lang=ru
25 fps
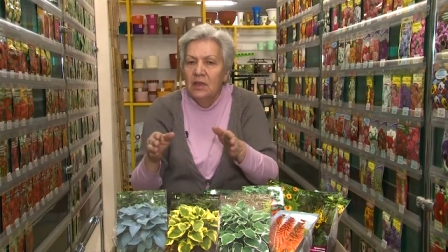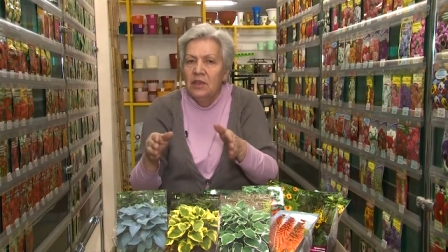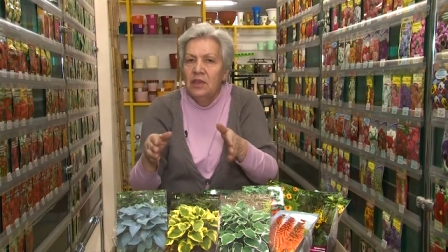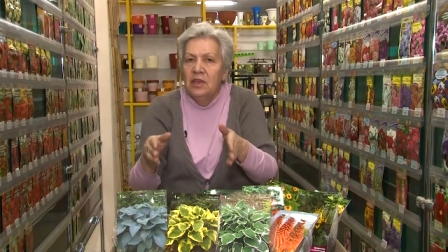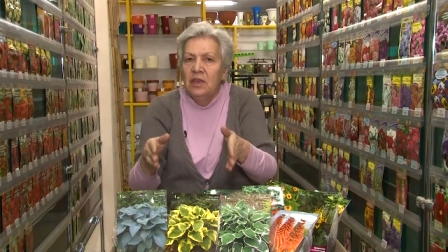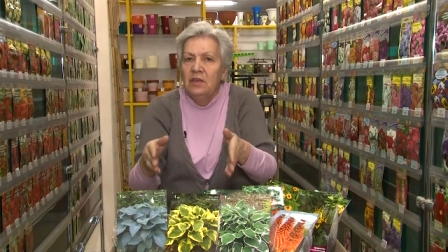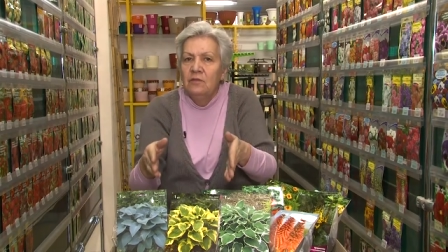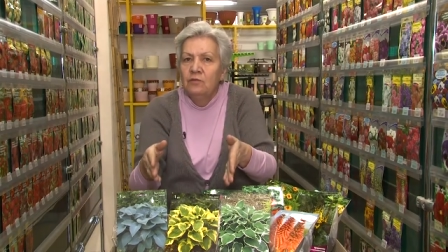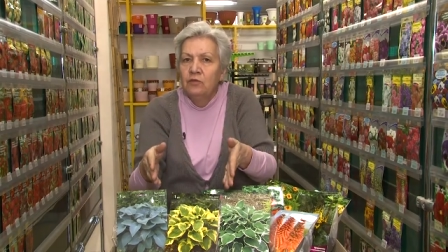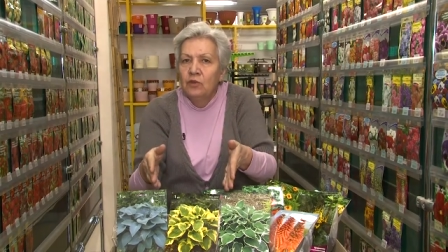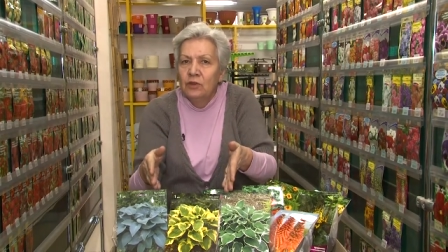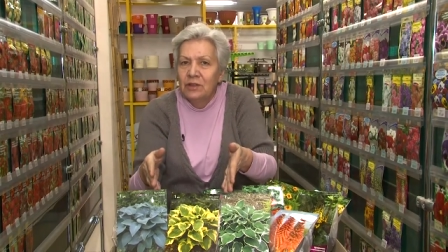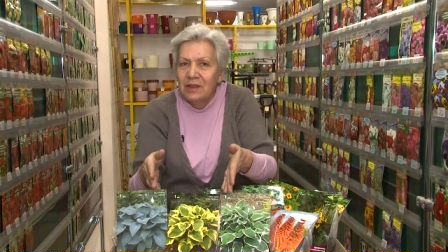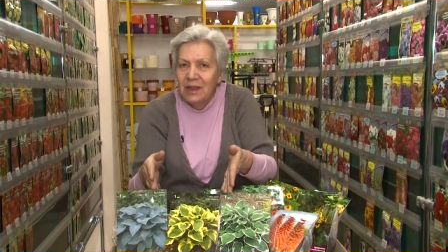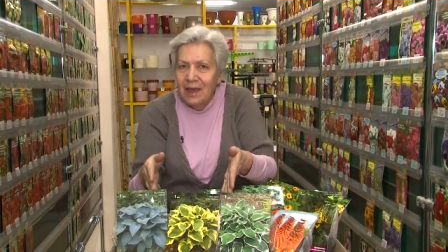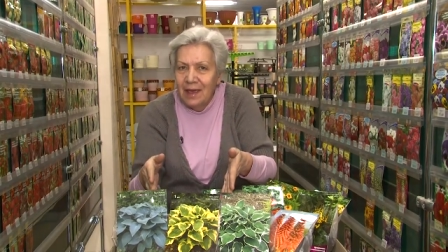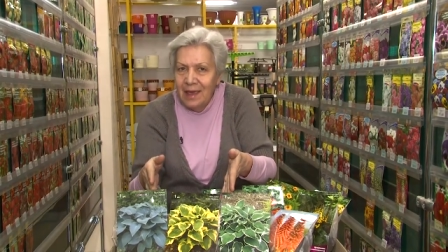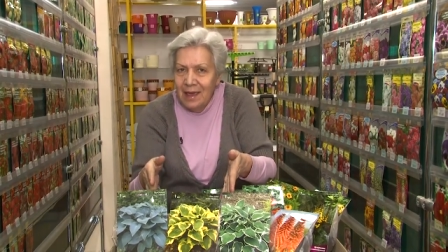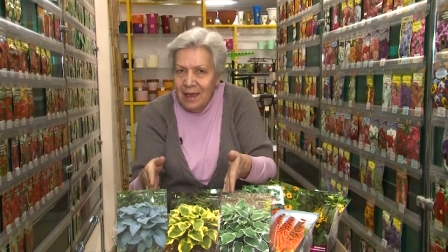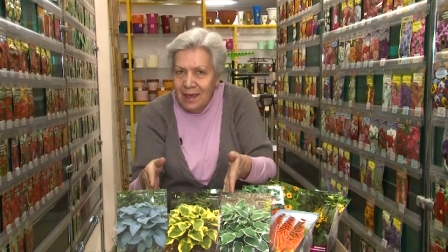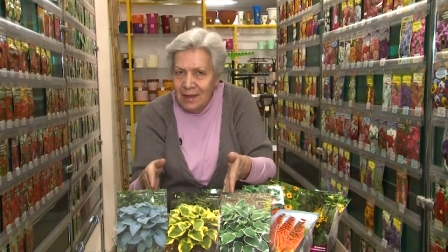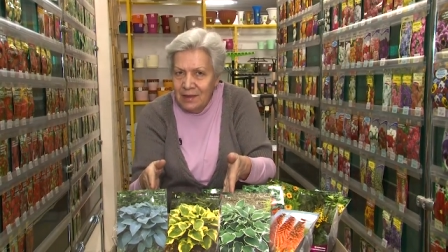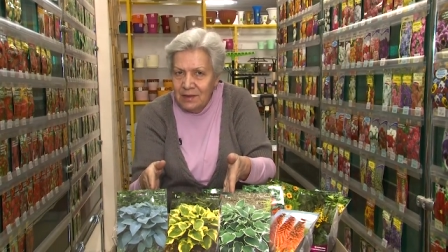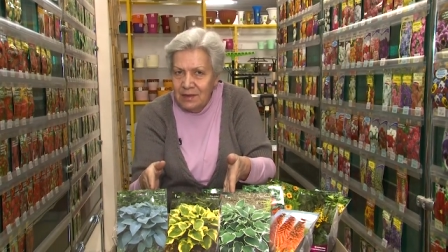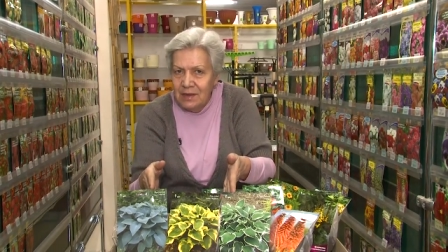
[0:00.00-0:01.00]
и вот
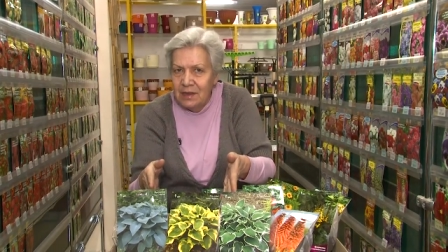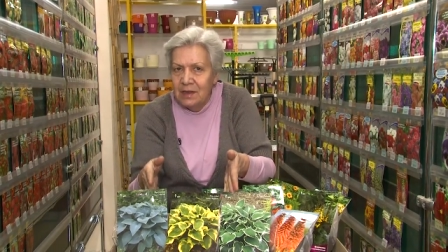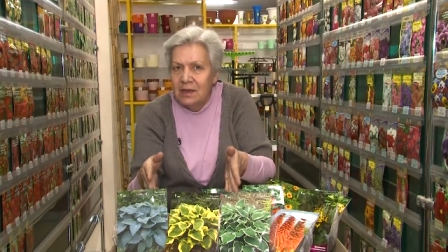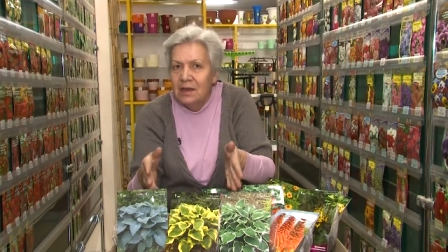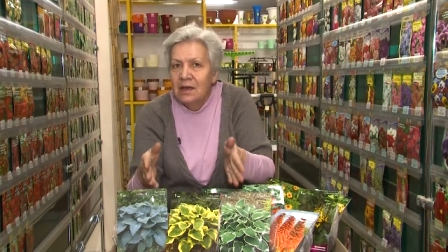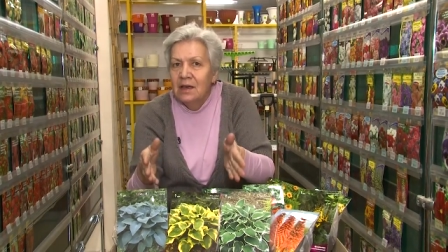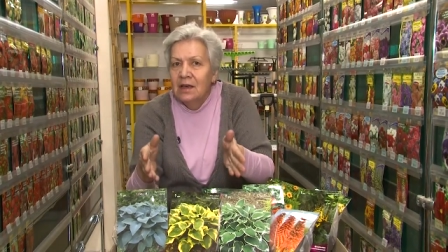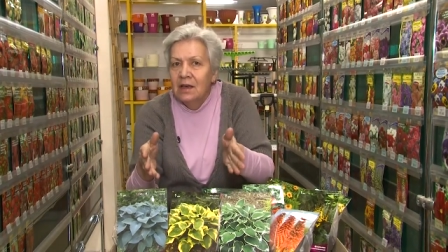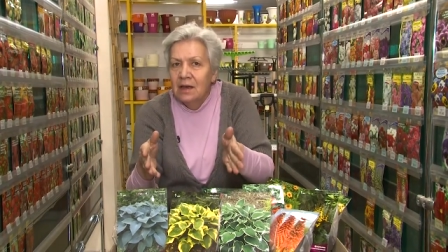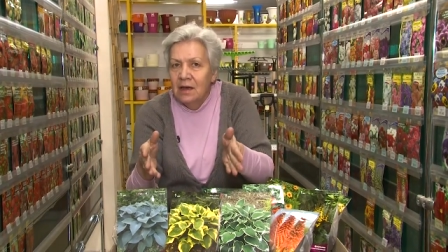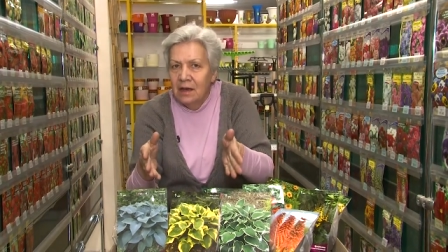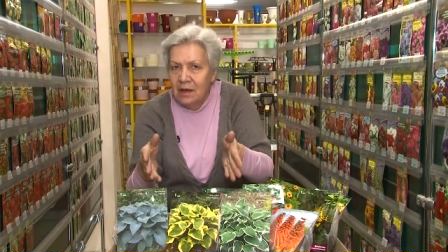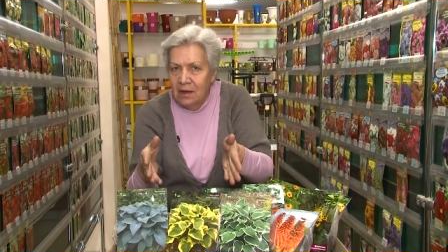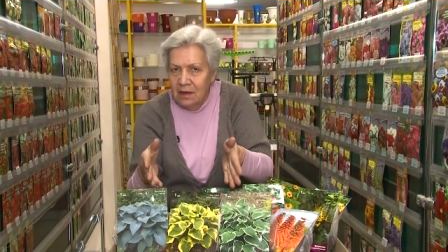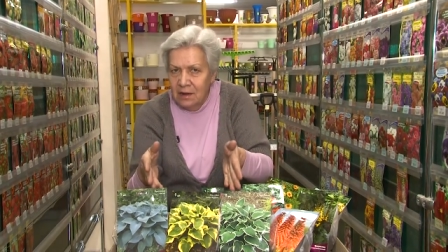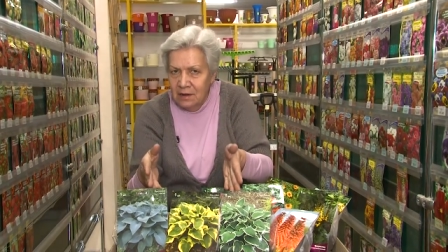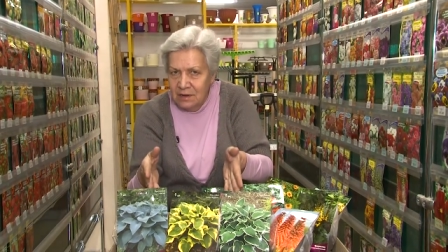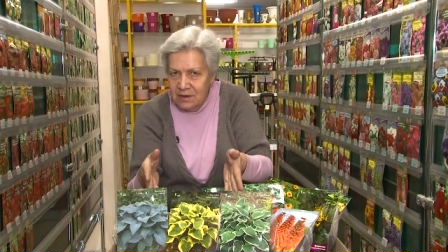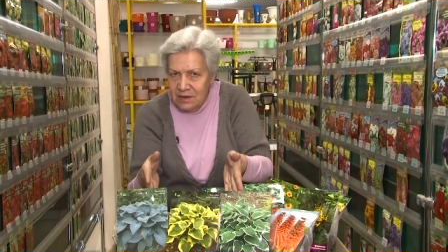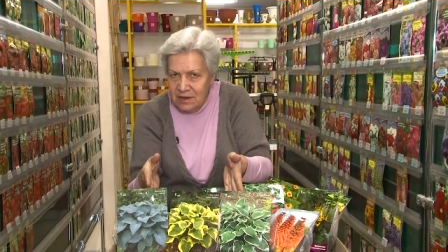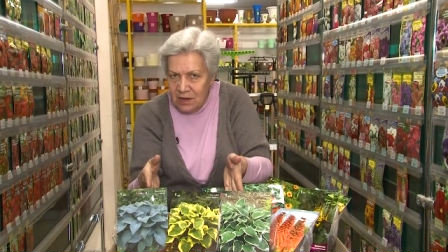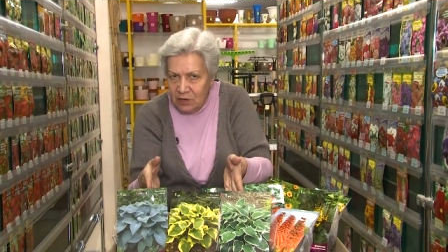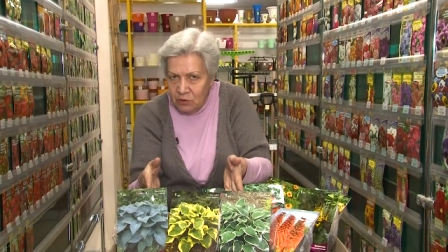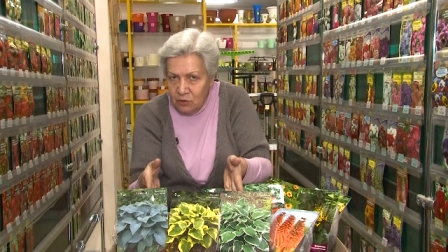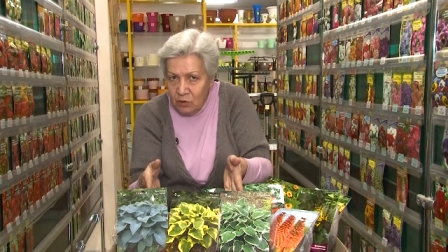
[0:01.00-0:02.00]
эти а,
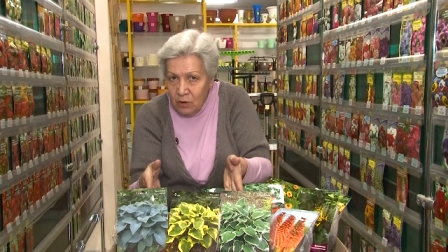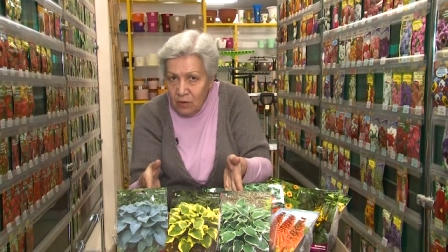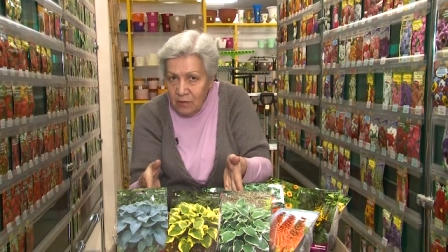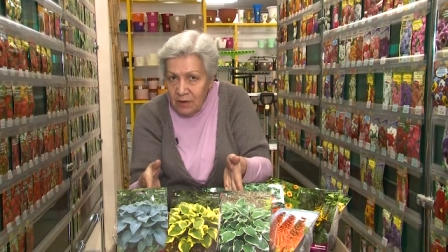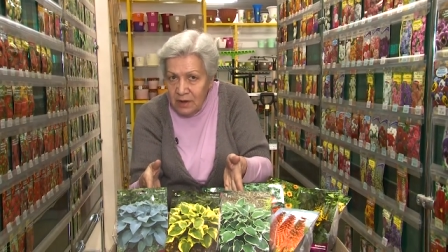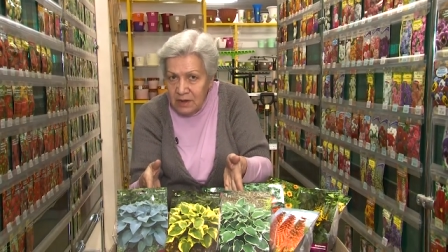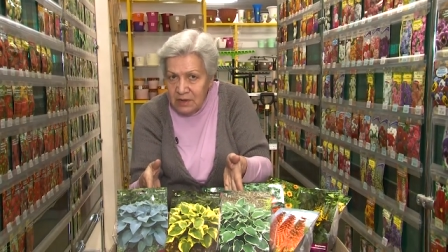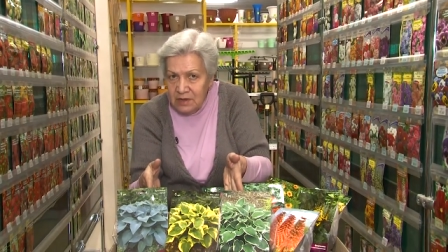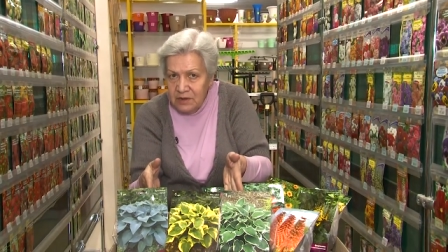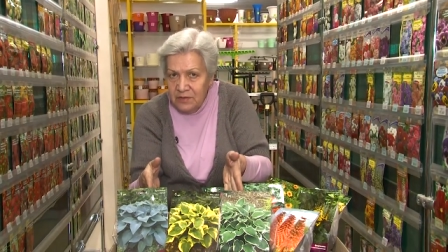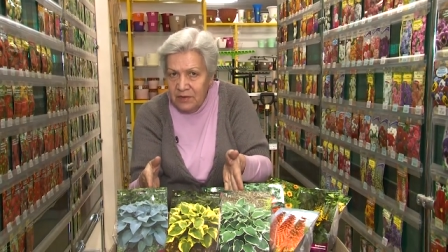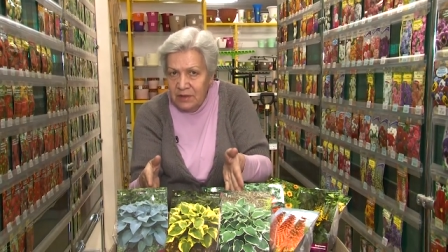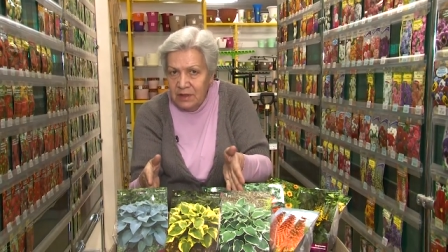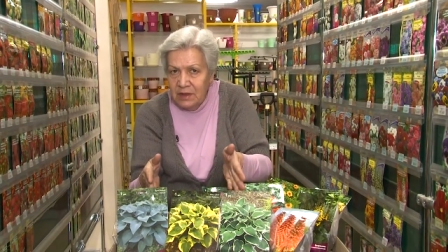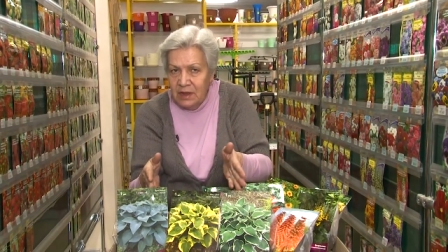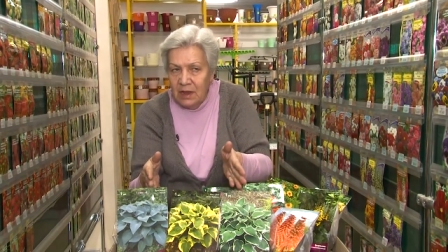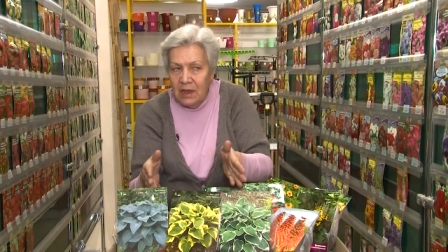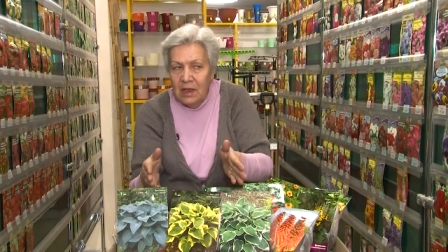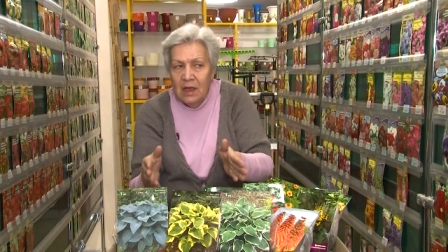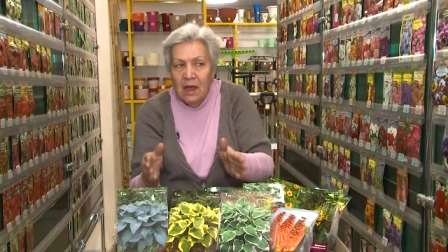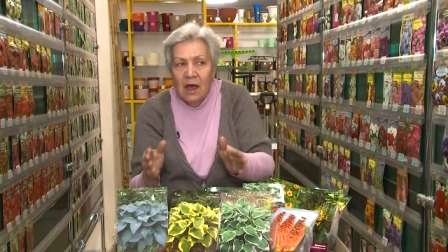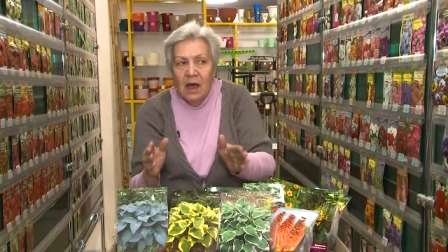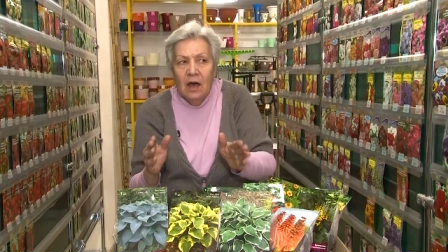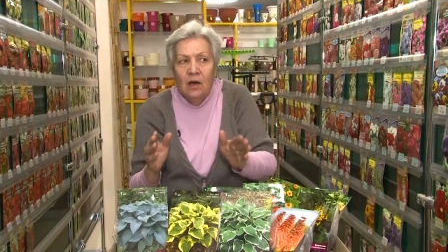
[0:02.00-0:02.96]
садовые цветы,